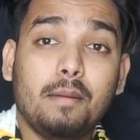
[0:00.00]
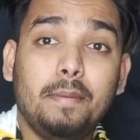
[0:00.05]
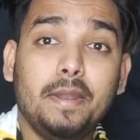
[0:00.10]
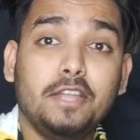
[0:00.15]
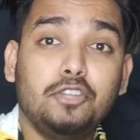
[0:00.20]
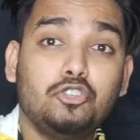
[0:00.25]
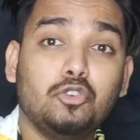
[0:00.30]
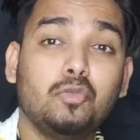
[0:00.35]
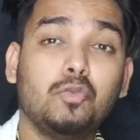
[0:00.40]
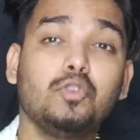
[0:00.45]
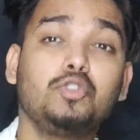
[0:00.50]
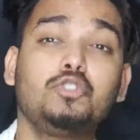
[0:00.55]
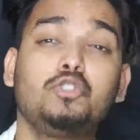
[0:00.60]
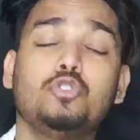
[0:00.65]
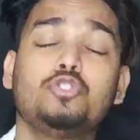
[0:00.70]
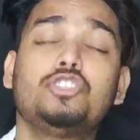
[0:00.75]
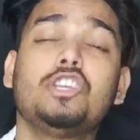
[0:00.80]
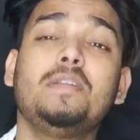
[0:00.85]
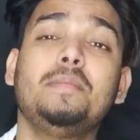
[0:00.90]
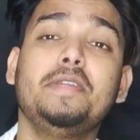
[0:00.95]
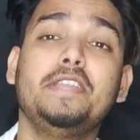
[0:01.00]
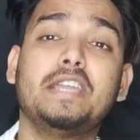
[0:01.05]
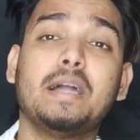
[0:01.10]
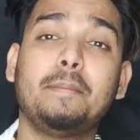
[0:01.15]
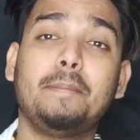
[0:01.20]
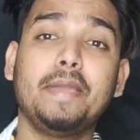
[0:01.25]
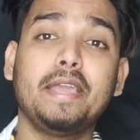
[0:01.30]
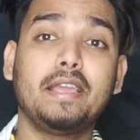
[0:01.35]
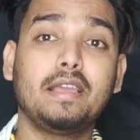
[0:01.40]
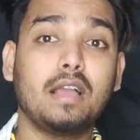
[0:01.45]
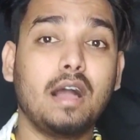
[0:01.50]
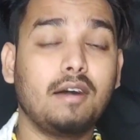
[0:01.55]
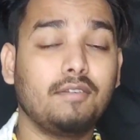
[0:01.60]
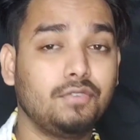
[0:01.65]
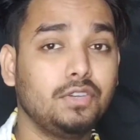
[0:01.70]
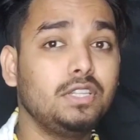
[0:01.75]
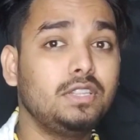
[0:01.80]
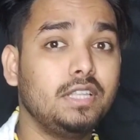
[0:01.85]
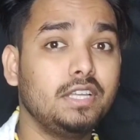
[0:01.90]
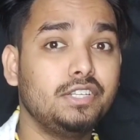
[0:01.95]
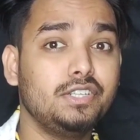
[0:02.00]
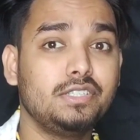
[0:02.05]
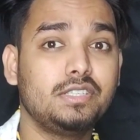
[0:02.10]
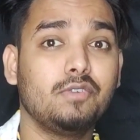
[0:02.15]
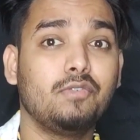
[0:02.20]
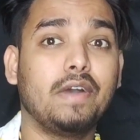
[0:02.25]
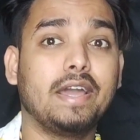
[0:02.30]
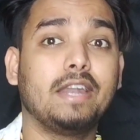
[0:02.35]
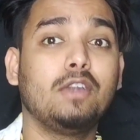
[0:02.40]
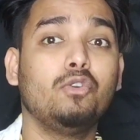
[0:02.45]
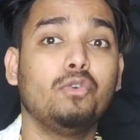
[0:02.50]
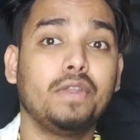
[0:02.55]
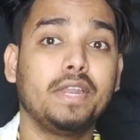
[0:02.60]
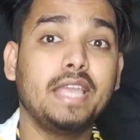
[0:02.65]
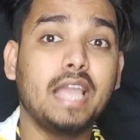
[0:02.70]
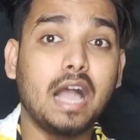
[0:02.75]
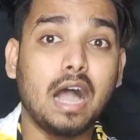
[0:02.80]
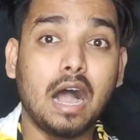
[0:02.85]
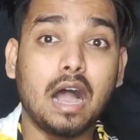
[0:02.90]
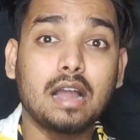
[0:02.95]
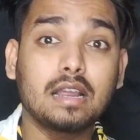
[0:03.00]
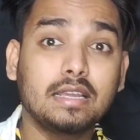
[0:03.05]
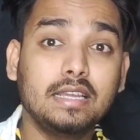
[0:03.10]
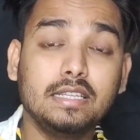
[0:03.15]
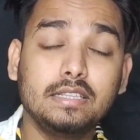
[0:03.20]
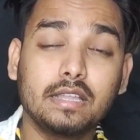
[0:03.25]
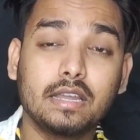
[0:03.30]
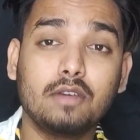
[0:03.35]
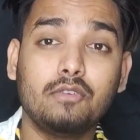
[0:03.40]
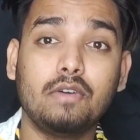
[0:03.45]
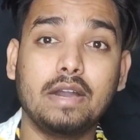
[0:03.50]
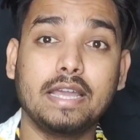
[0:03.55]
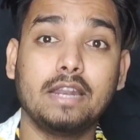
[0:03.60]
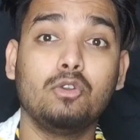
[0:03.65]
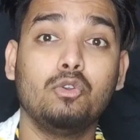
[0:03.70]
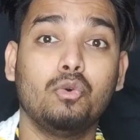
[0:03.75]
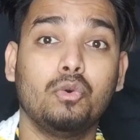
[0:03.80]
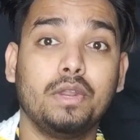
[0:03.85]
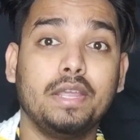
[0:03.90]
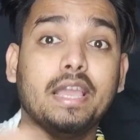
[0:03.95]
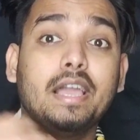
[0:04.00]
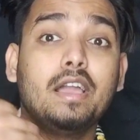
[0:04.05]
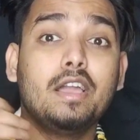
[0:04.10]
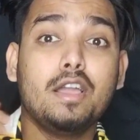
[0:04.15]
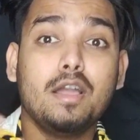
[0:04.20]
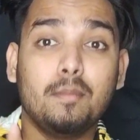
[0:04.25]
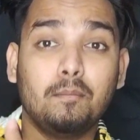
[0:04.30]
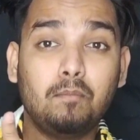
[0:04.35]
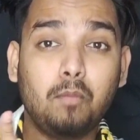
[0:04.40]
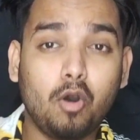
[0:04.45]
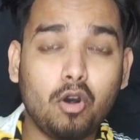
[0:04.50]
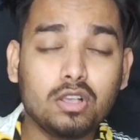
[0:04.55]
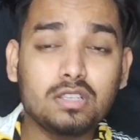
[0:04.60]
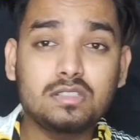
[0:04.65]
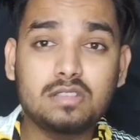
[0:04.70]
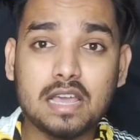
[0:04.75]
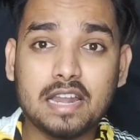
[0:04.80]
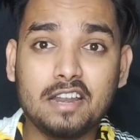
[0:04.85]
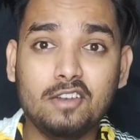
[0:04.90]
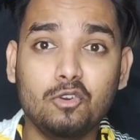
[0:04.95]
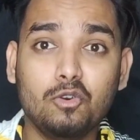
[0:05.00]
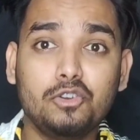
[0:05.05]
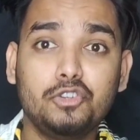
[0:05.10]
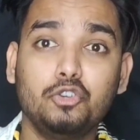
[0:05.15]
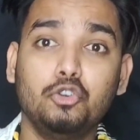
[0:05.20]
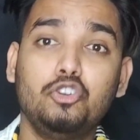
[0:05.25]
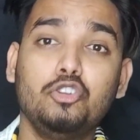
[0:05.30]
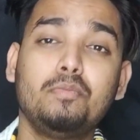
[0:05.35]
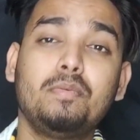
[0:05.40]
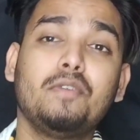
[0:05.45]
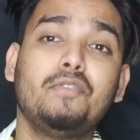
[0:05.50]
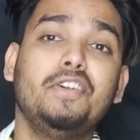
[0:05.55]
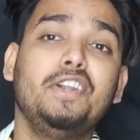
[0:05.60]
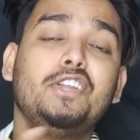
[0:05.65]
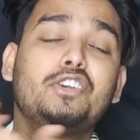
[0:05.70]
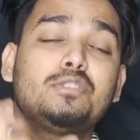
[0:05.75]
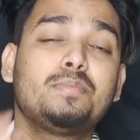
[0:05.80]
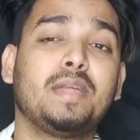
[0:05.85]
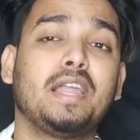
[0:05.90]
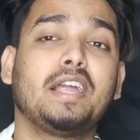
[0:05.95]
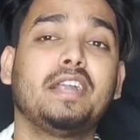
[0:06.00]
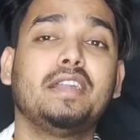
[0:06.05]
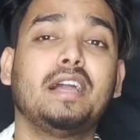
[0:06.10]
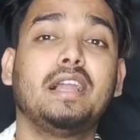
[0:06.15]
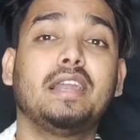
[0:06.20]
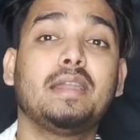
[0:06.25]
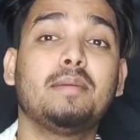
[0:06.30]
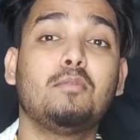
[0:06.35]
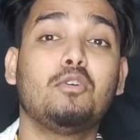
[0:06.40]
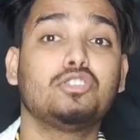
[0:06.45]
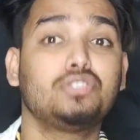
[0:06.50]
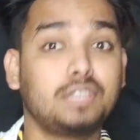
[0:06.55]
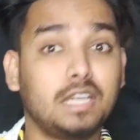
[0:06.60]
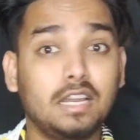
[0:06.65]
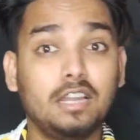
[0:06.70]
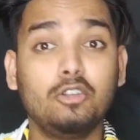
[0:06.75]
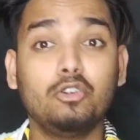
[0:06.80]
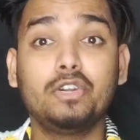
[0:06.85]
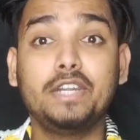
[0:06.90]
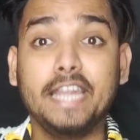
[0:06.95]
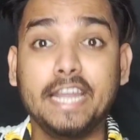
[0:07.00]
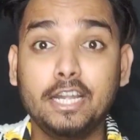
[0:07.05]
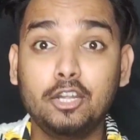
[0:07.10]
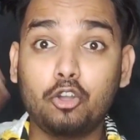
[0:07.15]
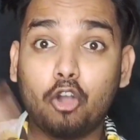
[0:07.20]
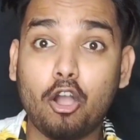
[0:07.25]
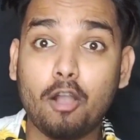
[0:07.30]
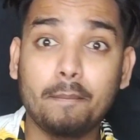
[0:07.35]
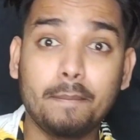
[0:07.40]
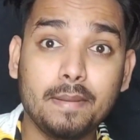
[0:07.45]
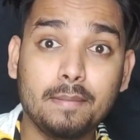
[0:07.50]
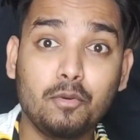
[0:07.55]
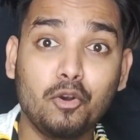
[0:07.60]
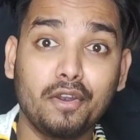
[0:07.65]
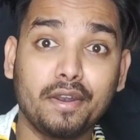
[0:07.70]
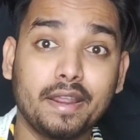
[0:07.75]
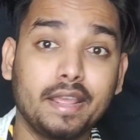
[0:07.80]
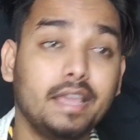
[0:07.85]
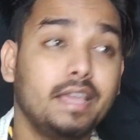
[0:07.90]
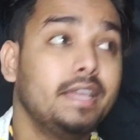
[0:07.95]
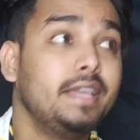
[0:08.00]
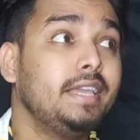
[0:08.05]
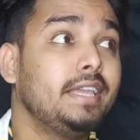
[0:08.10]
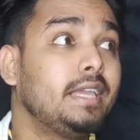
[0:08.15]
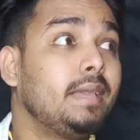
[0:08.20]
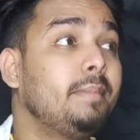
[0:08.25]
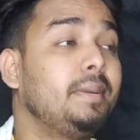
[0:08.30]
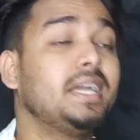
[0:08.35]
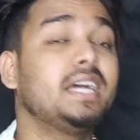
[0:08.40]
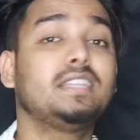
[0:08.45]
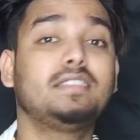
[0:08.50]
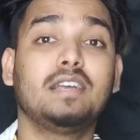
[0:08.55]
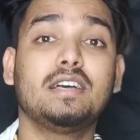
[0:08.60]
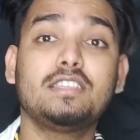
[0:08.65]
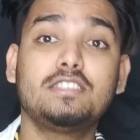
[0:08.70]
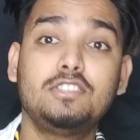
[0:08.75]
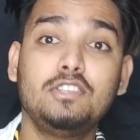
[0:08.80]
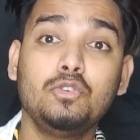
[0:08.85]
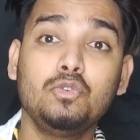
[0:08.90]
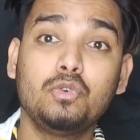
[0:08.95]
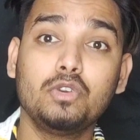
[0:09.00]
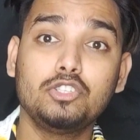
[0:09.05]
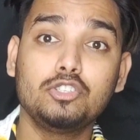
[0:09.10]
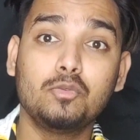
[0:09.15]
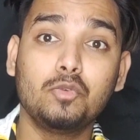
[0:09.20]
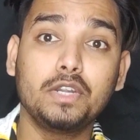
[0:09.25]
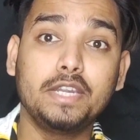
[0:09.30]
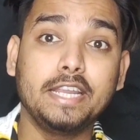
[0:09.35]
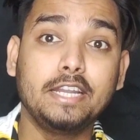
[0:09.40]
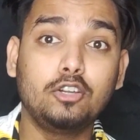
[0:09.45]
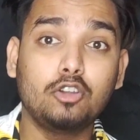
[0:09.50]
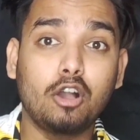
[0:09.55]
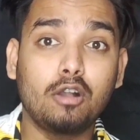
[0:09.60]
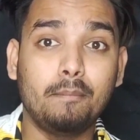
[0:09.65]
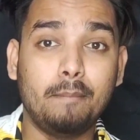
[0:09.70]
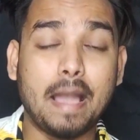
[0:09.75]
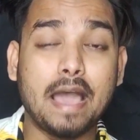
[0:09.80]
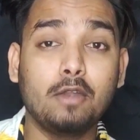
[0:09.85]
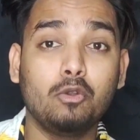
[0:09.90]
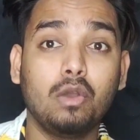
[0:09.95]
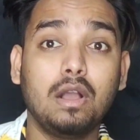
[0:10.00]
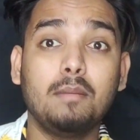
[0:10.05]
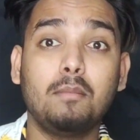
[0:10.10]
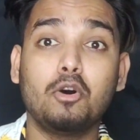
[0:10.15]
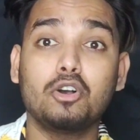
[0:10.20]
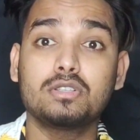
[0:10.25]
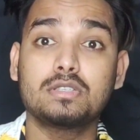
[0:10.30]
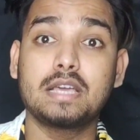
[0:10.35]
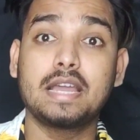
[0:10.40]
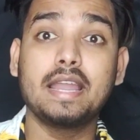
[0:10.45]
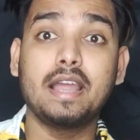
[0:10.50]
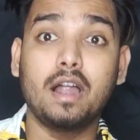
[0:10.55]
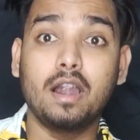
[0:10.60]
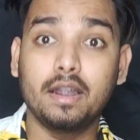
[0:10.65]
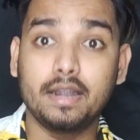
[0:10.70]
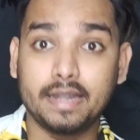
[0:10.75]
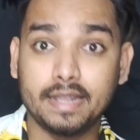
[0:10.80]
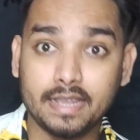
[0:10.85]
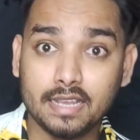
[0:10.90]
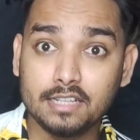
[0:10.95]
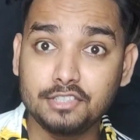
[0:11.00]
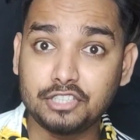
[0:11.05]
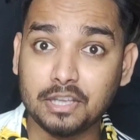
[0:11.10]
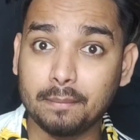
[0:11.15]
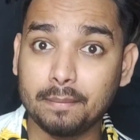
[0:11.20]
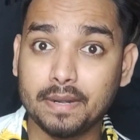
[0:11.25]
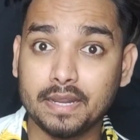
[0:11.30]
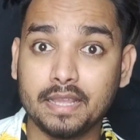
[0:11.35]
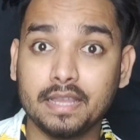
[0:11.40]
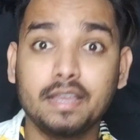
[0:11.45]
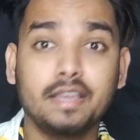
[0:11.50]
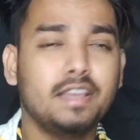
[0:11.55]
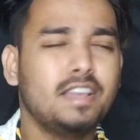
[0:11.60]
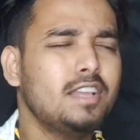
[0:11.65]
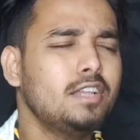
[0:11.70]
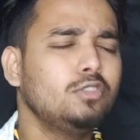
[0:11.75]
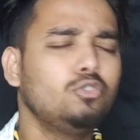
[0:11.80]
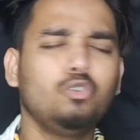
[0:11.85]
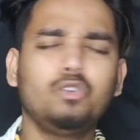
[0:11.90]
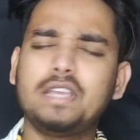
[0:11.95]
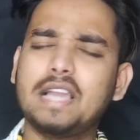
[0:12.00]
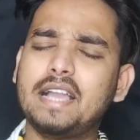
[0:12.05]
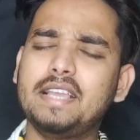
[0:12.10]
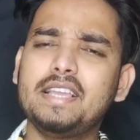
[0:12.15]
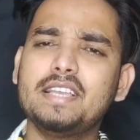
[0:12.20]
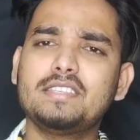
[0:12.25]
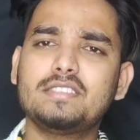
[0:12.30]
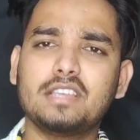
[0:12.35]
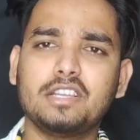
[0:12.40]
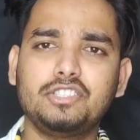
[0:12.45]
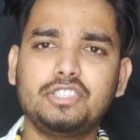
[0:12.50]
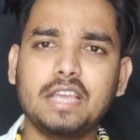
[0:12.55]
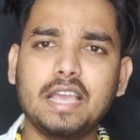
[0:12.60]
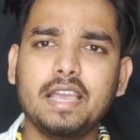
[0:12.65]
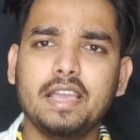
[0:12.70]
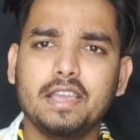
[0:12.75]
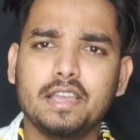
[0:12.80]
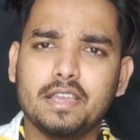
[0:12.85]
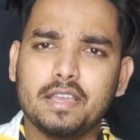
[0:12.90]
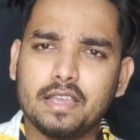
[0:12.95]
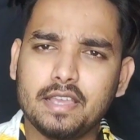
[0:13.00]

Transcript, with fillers: खबरें जो वो सोशल मीडिया पे काफ़ी तेज़ी से वायरल हो रही है आग की तरह वायरल हो रही है बहुत सारे लोग यूट्यूब पर वीडियोस बना के डाल रहे हैं बहुत सारे लोग टिकटॉक पे बोल रहे हैं कि भैया 10 जून को जो वो टिकटॉक बैन होगा बहुत सारे आर्टिकल छप रहे हैं तो क्या ये सच है